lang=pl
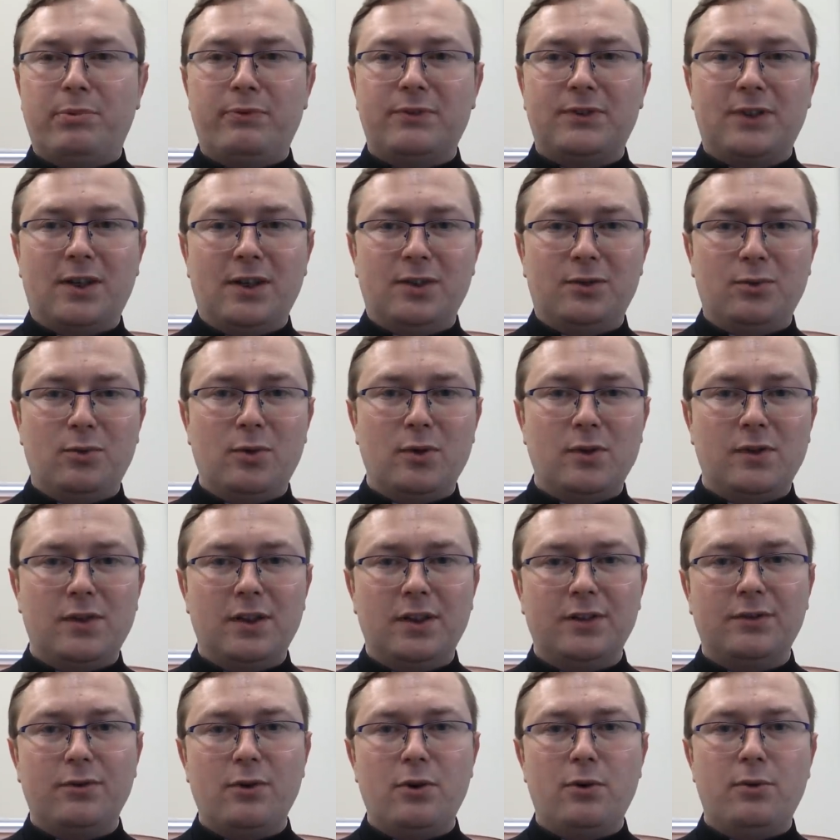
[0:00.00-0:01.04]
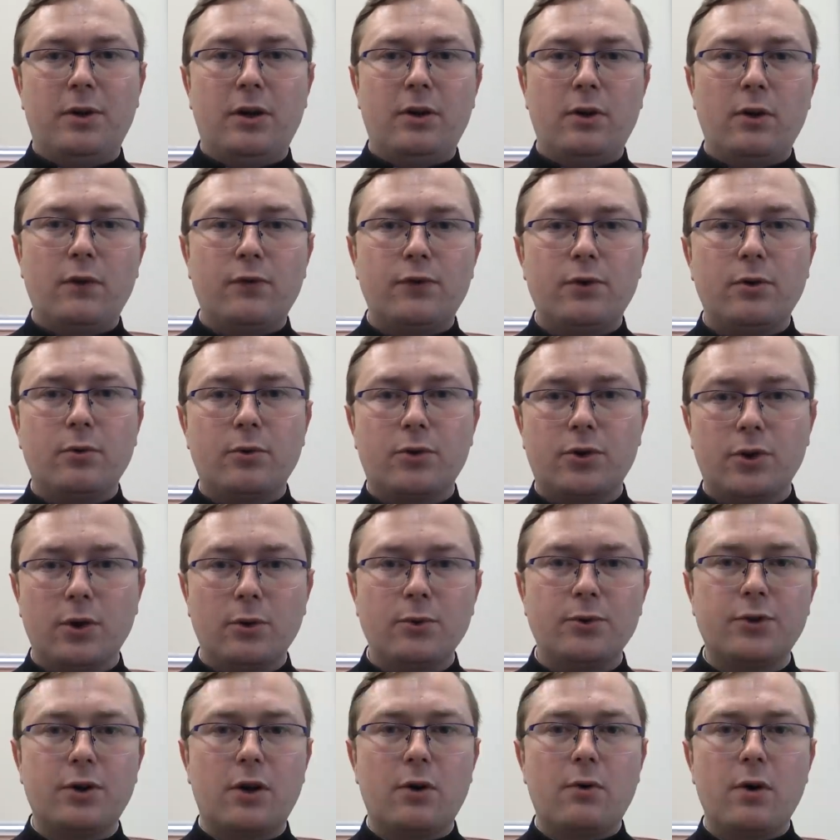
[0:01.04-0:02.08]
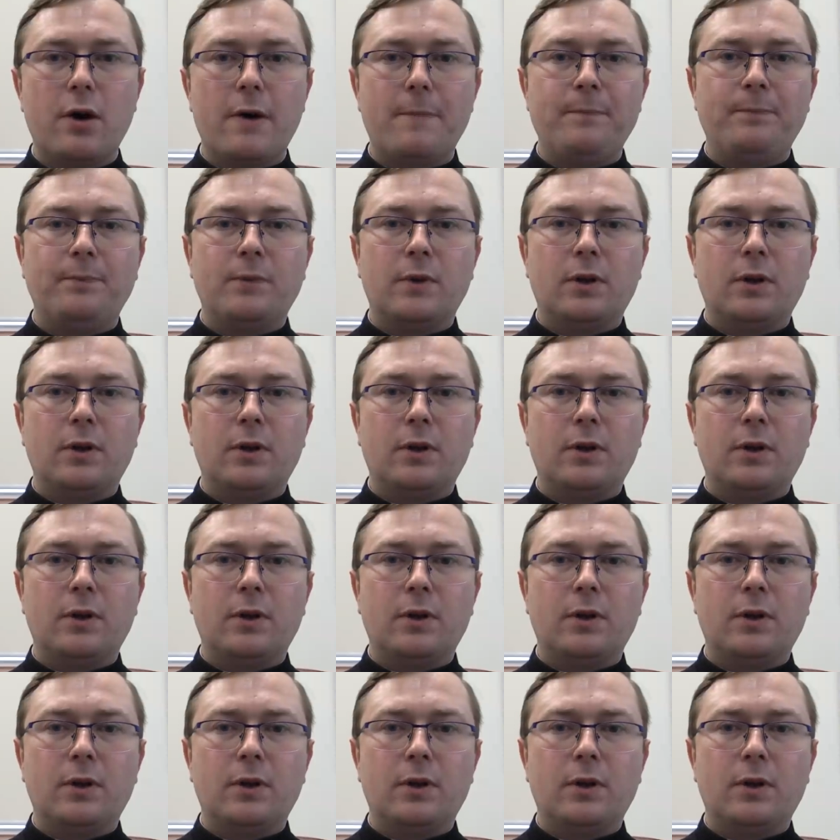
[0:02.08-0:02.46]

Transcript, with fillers: wskazując na swoją najnowszą książkę,